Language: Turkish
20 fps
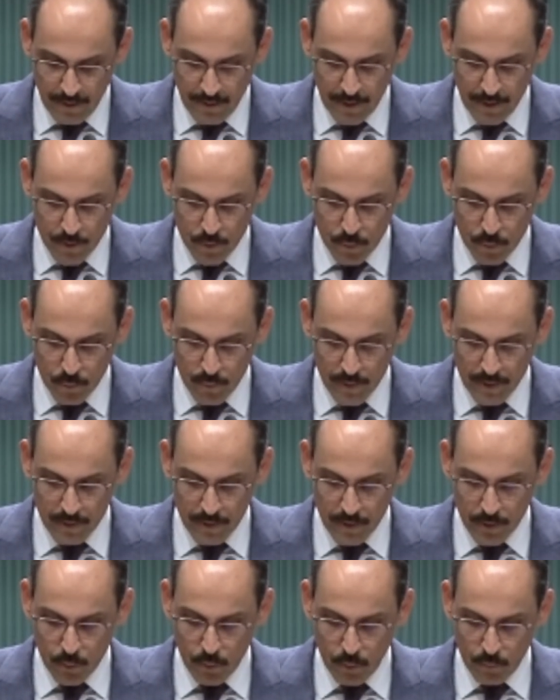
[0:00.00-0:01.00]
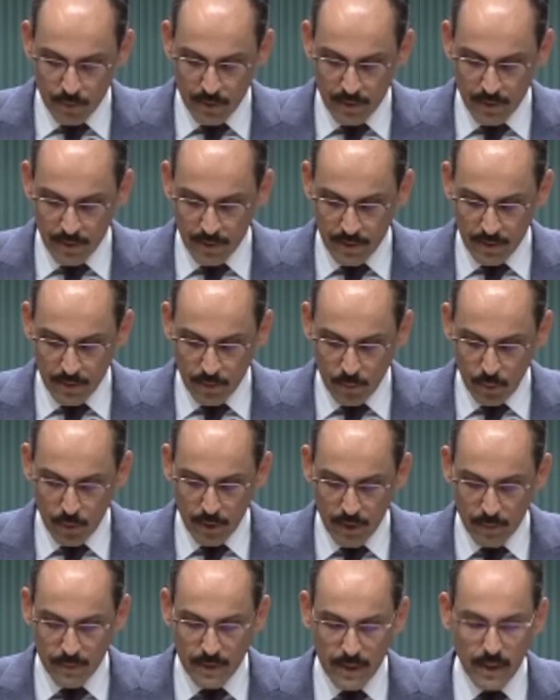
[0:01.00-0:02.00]
Deniz Kuvvetleri Komutanı
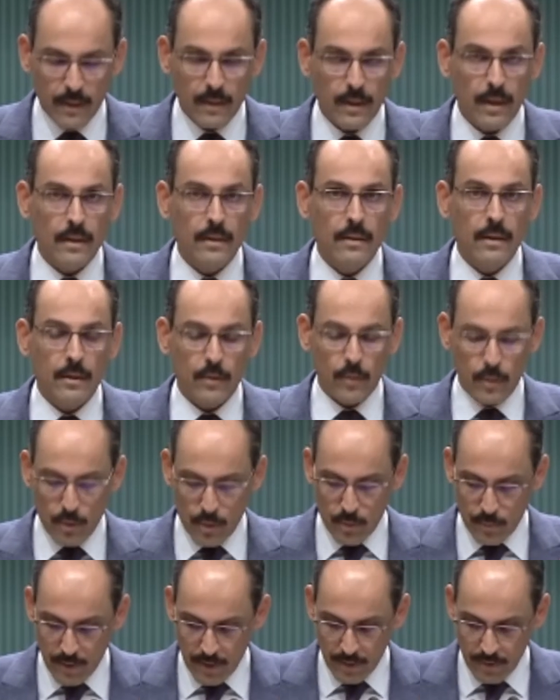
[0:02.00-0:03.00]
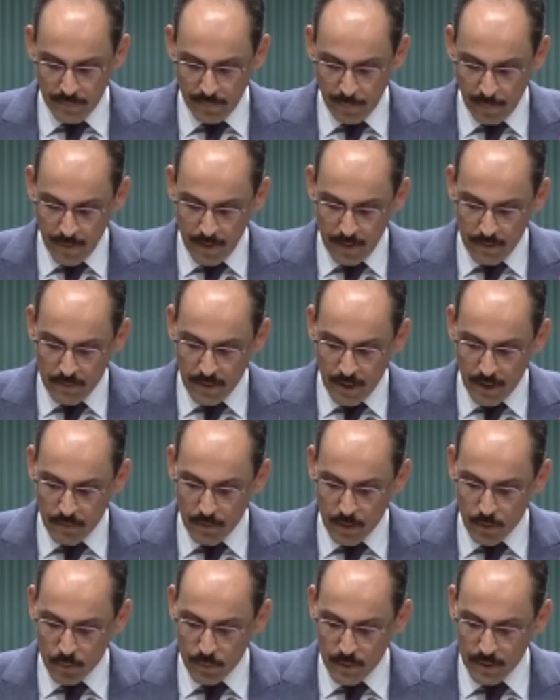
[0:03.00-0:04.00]
Oramiral Adnan Özbal ve
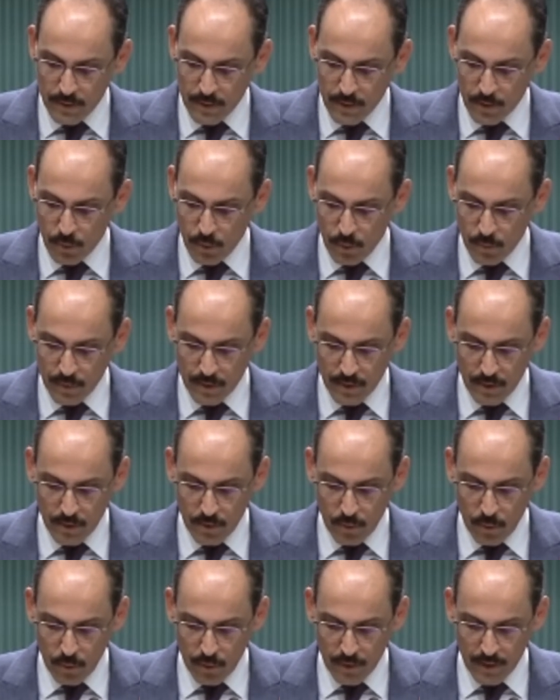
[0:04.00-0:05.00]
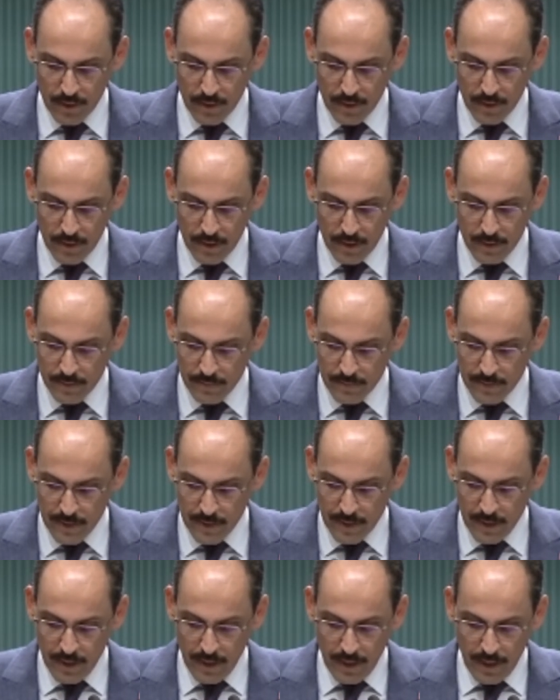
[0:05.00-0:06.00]
Hava Kuvvetleri Komutanı Orgeneral
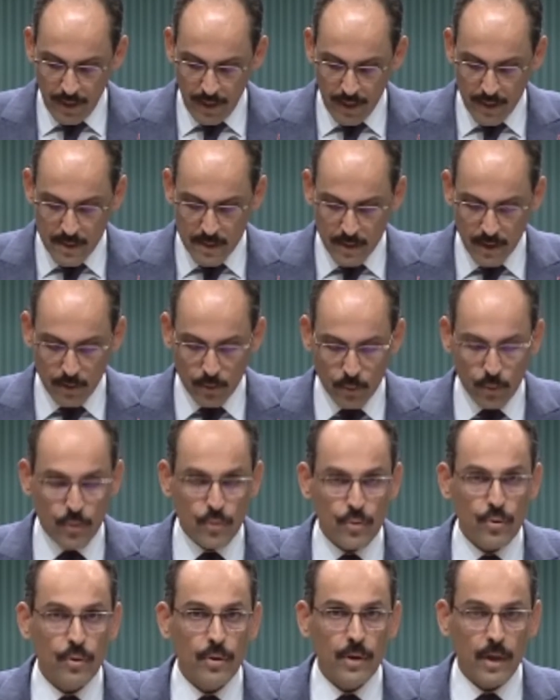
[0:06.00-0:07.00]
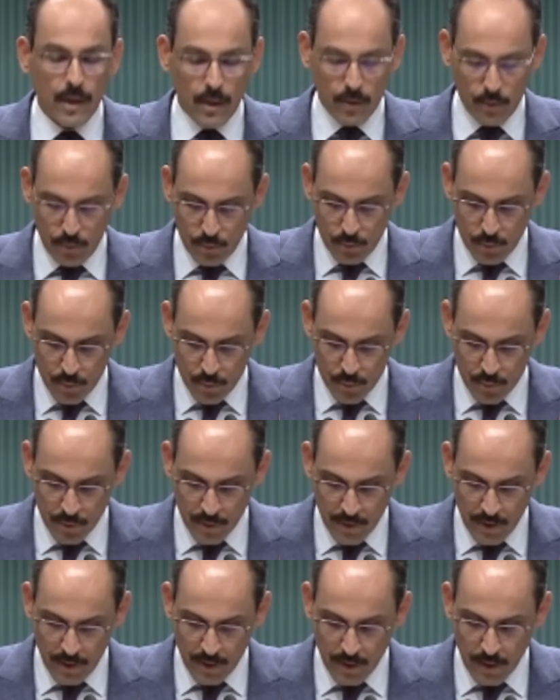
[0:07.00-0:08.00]
Hasan Küçük Akyüz
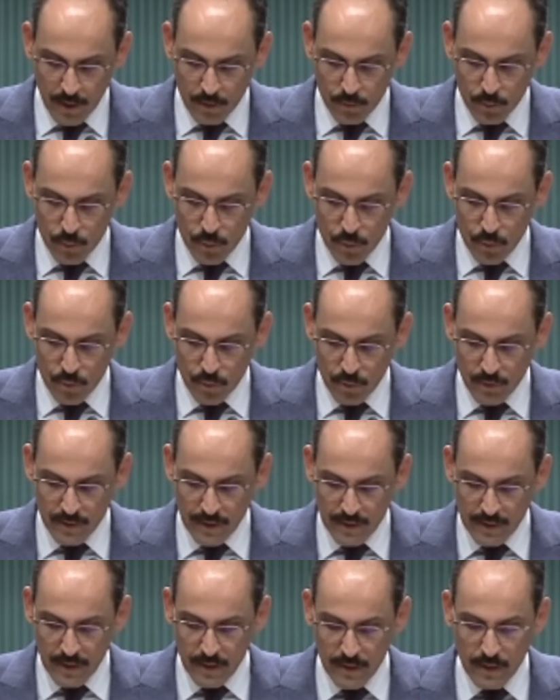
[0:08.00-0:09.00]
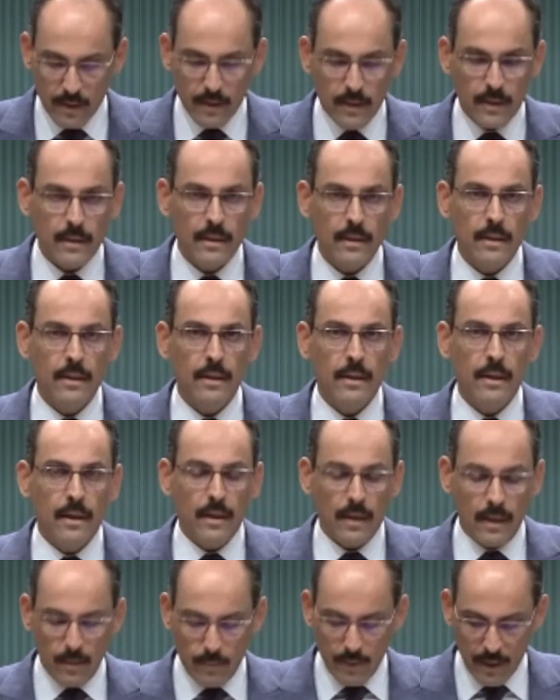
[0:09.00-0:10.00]
kadrosuzluk nedeniyle
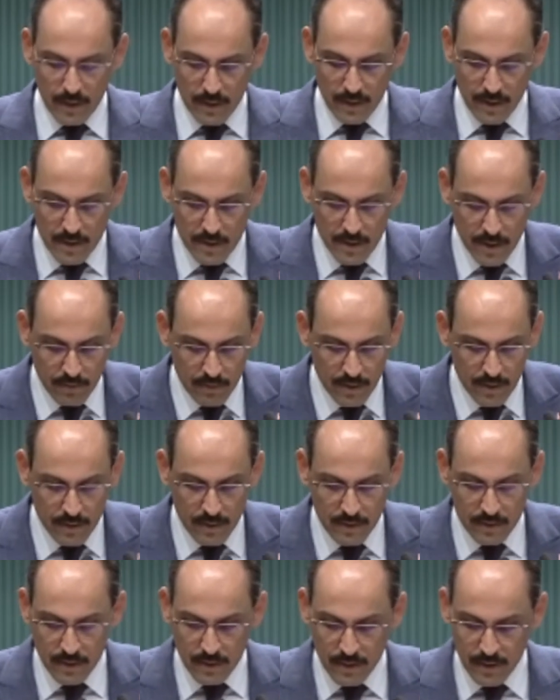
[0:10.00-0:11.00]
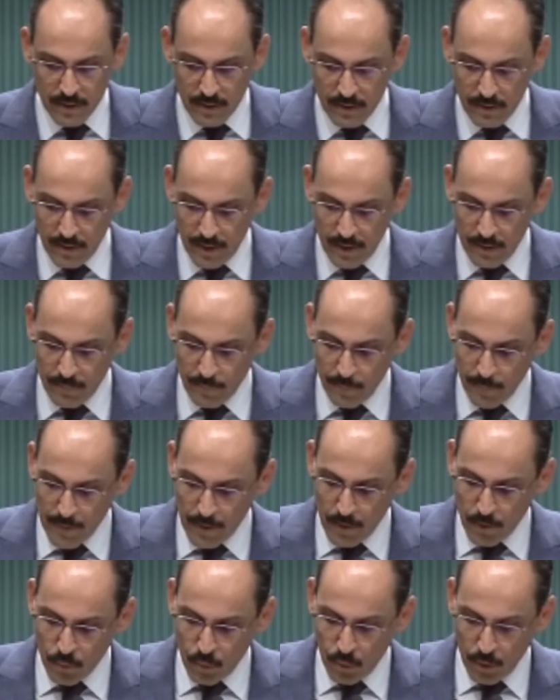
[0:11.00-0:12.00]
emekliye sevk edildiklerinden
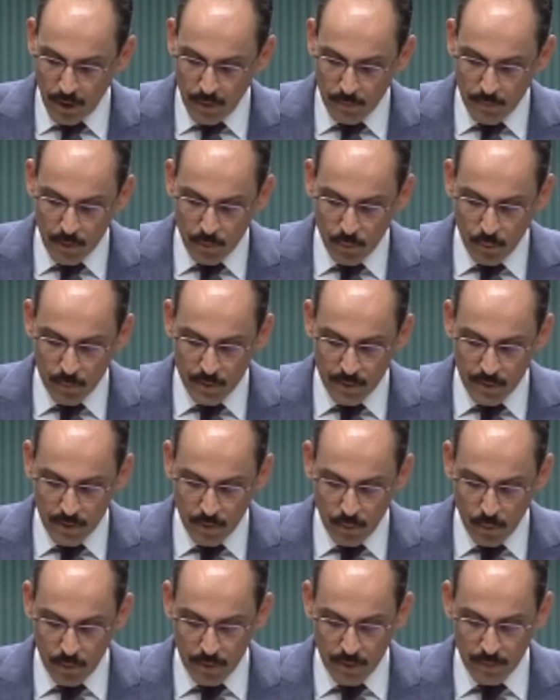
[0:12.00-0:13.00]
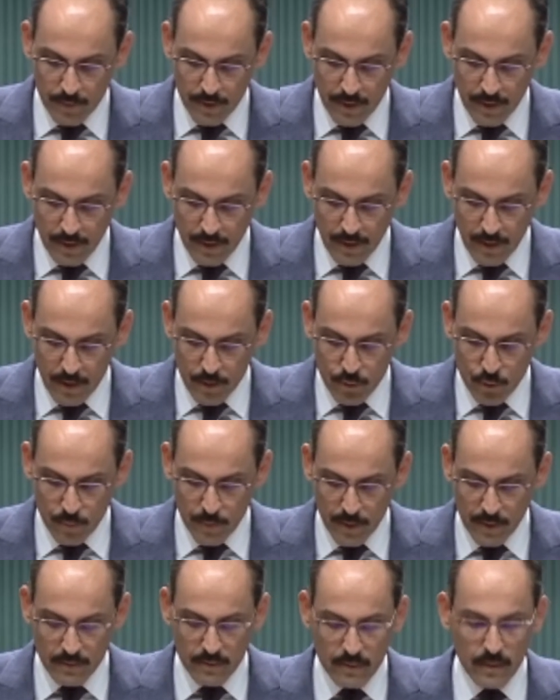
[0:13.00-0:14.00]
Donanma Komutanı Oramiral
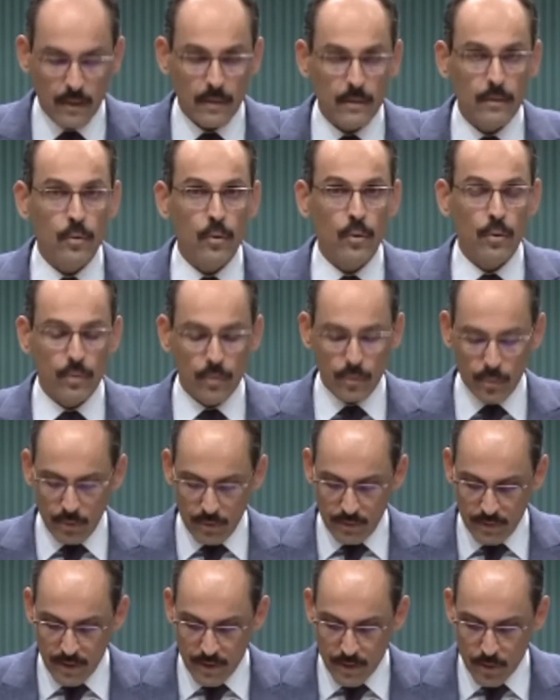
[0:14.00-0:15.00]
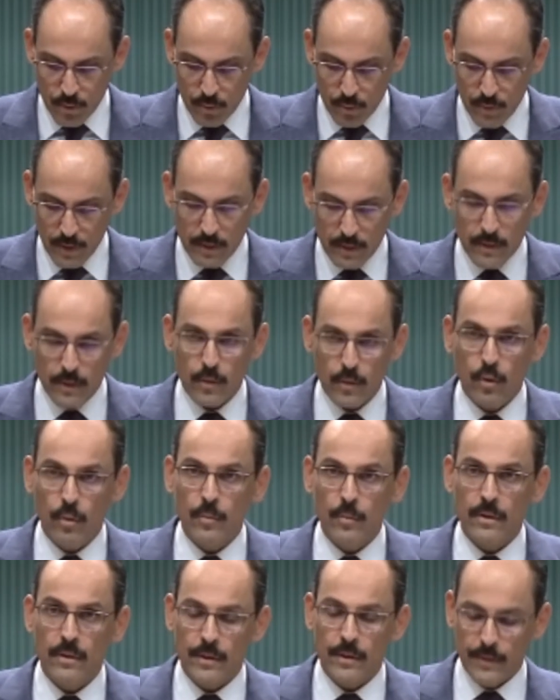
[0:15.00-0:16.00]
Ercüment Tatlıoğlu, Deniz Kuvvetleri
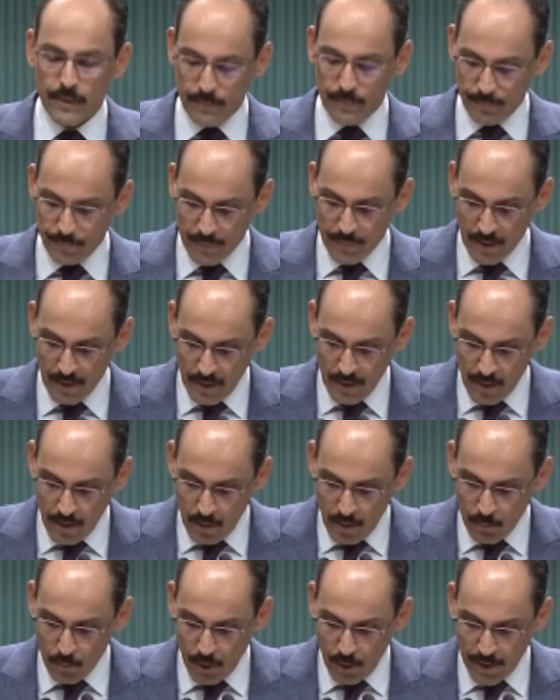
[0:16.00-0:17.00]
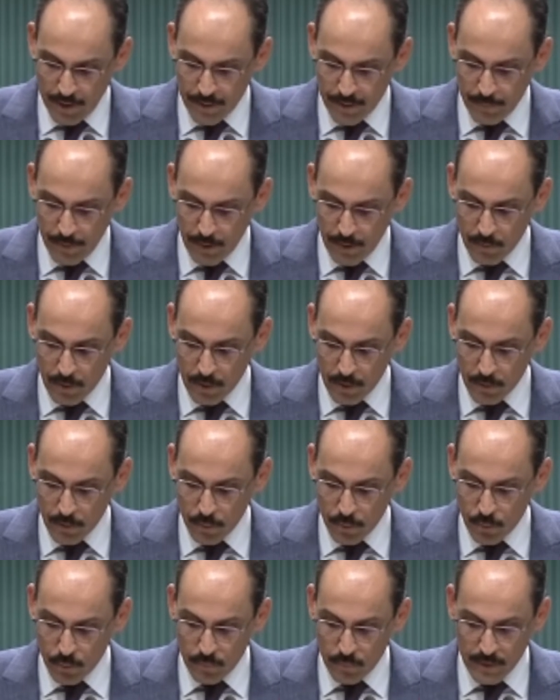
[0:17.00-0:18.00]
Komutanı, Muharip Hava
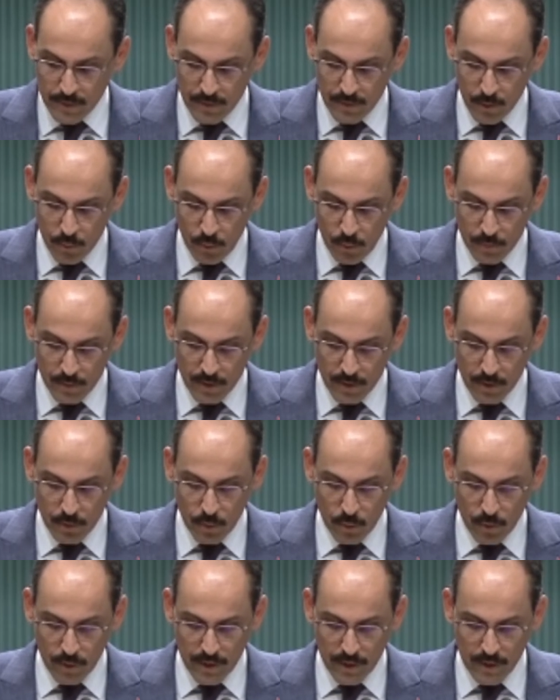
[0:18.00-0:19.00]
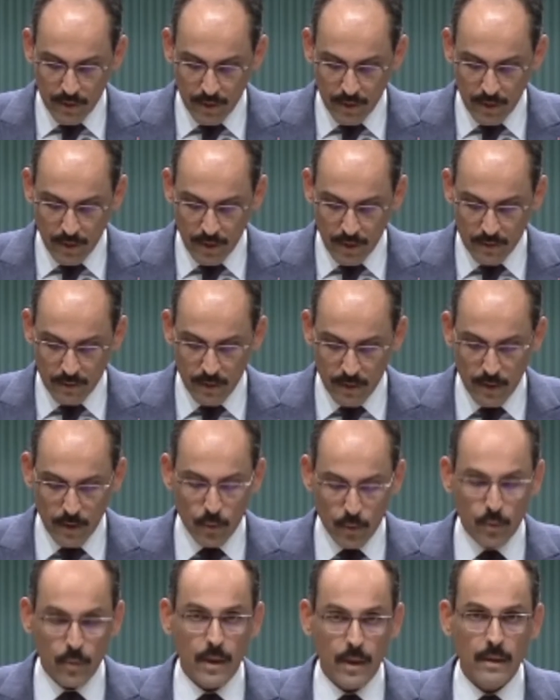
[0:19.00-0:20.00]
Kuvveti Komutanı Orgeneral Atilla
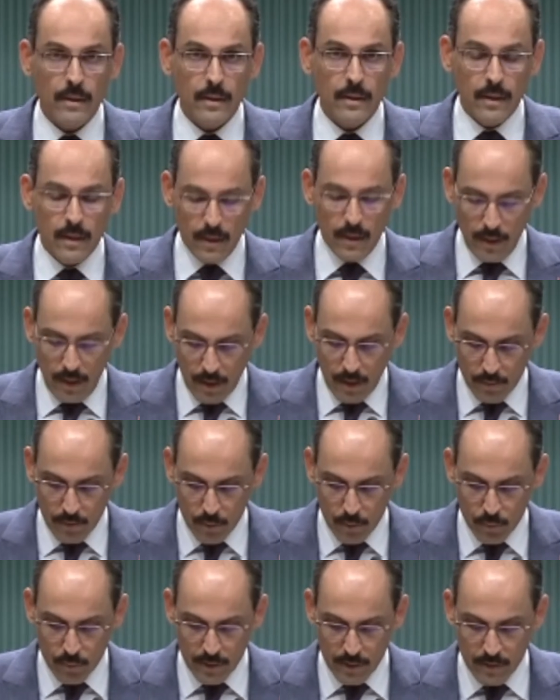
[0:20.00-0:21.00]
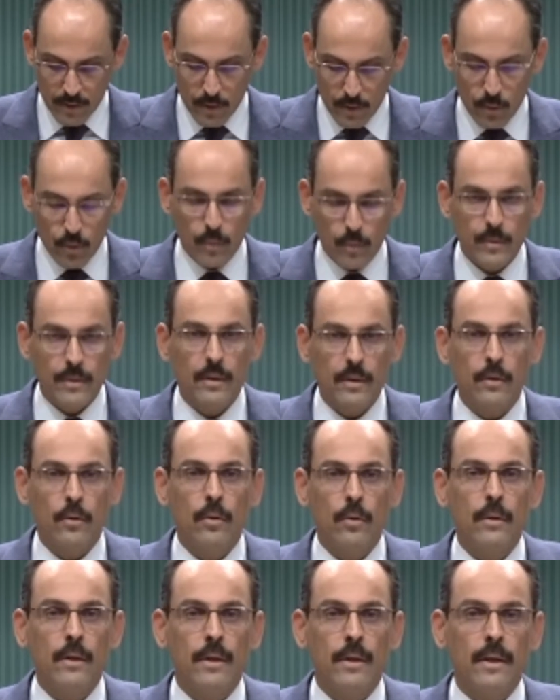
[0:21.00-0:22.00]
Gülan, Hava Kuvvetleri Komutanı
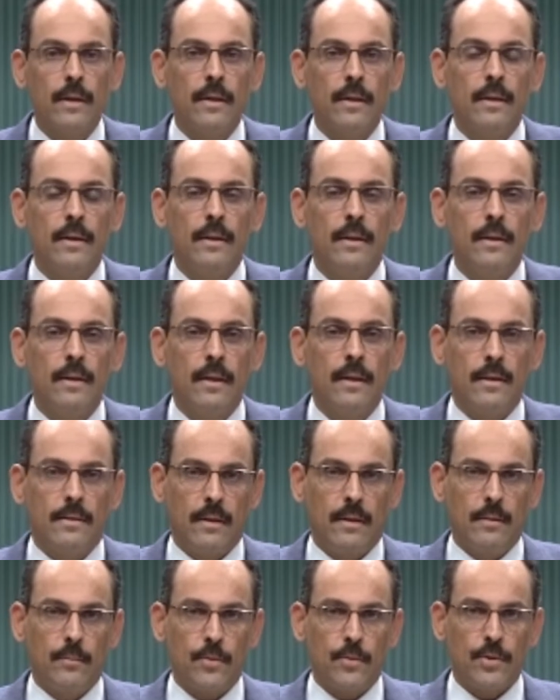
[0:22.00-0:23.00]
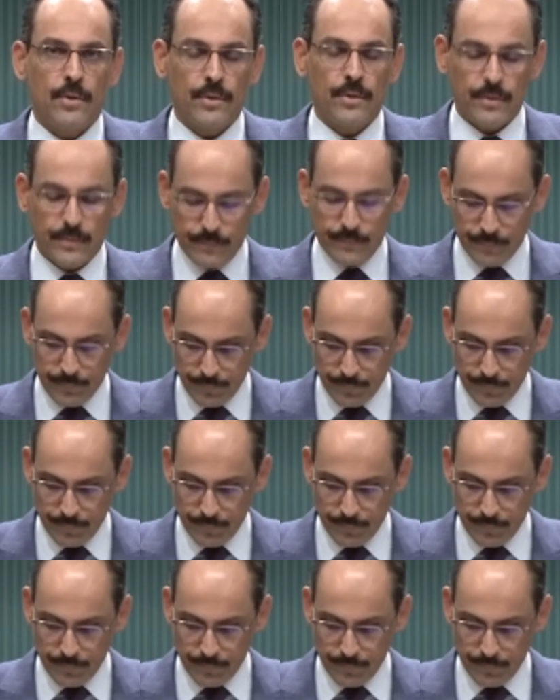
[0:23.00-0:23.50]
olarak atanmıştır.